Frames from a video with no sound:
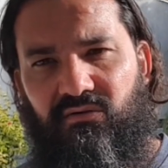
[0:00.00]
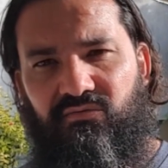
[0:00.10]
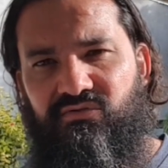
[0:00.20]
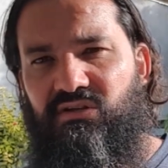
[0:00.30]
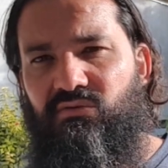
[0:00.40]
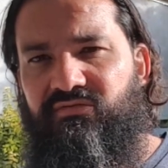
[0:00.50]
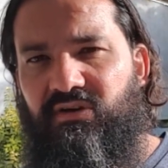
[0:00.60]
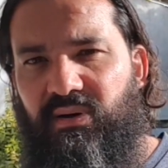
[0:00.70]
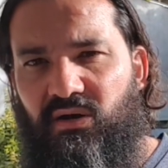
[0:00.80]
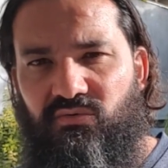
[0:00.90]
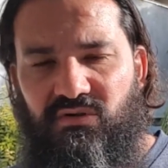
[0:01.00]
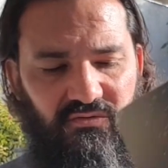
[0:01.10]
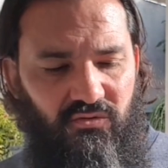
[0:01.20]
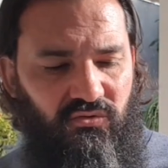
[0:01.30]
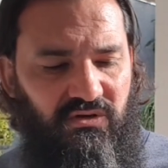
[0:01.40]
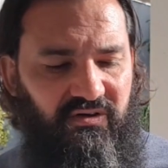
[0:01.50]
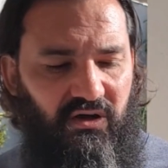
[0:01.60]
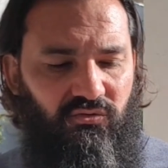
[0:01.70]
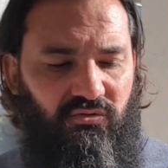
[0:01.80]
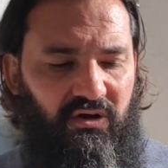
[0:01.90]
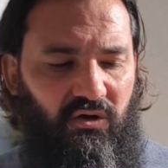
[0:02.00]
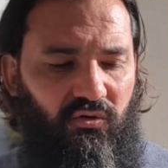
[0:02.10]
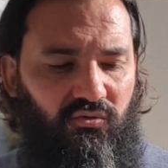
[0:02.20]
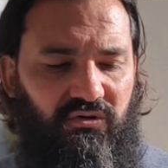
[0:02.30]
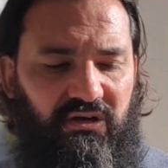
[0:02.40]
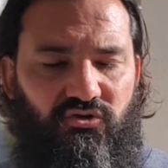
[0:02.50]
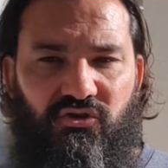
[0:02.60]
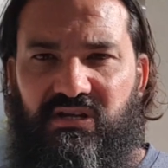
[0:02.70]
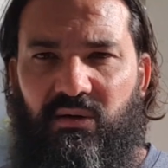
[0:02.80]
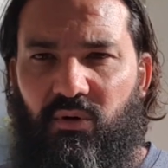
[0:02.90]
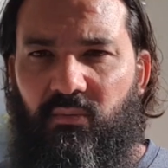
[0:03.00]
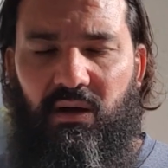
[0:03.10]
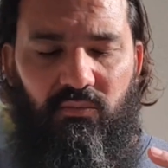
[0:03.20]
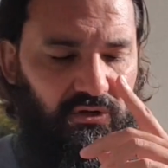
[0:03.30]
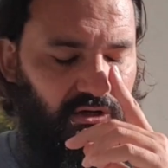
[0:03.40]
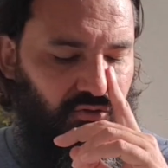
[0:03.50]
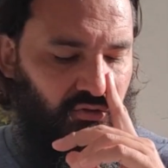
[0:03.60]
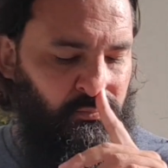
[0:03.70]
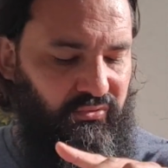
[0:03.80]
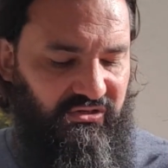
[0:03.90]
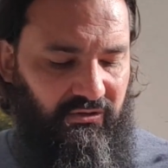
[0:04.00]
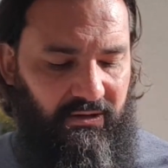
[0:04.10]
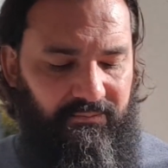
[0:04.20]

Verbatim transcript: vous être offert par l'univers, une nouvelle rencontre ou quelque chose d'improbable ou quelque chose de puissant